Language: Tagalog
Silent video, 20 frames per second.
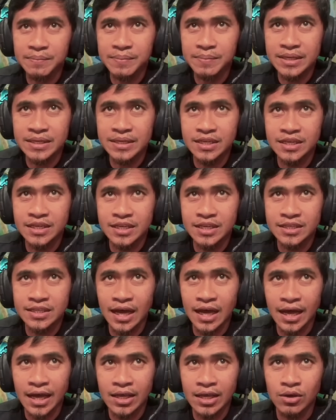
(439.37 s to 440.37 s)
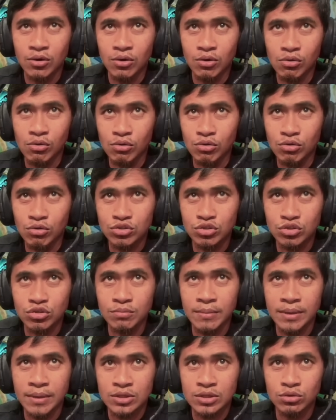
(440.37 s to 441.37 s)
magbididita kayo, kung gusto
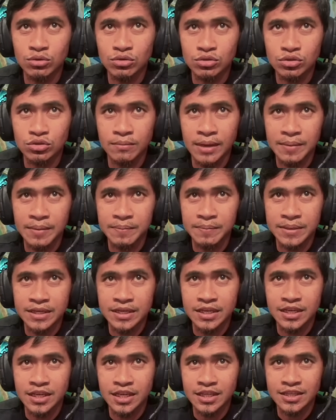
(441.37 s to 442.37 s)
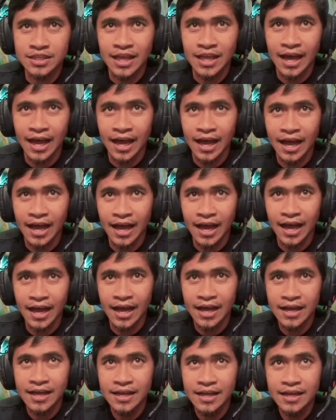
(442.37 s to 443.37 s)
nyo matuto magbididita,
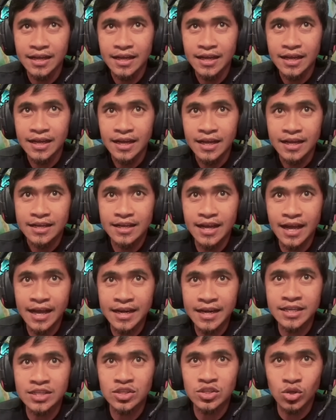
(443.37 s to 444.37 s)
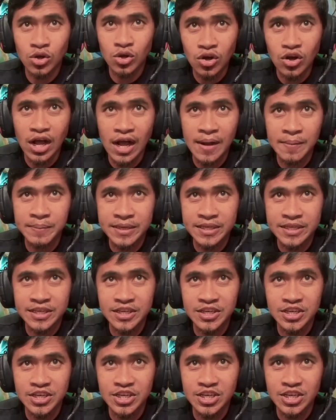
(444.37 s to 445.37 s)
ha? Ganito ang
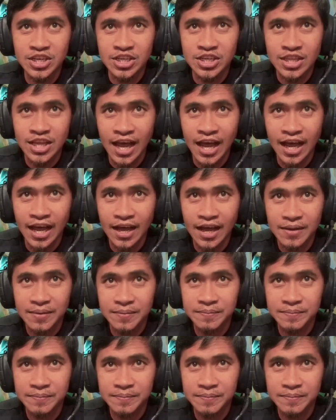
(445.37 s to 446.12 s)
bidididita.